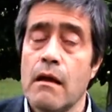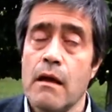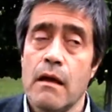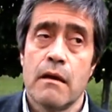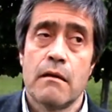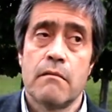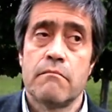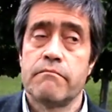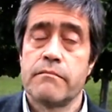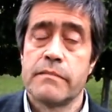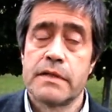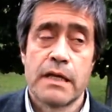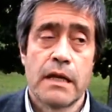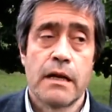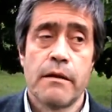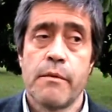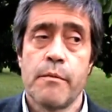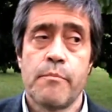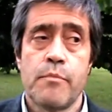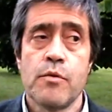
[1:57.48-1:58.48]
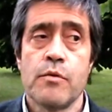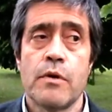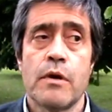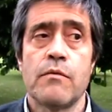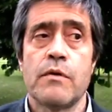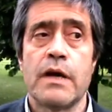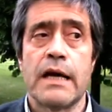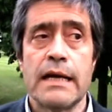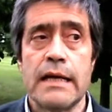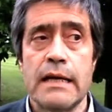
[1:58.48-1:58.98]
Eh, sarebbe più
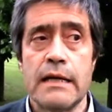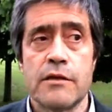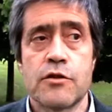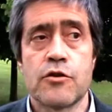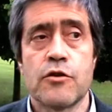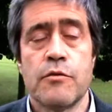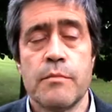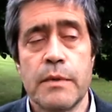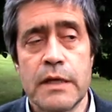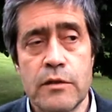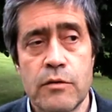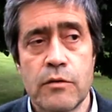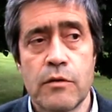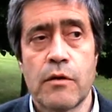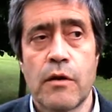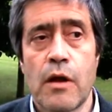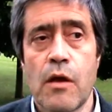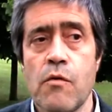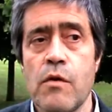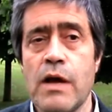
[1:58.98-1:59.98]
che un canale scolmatore,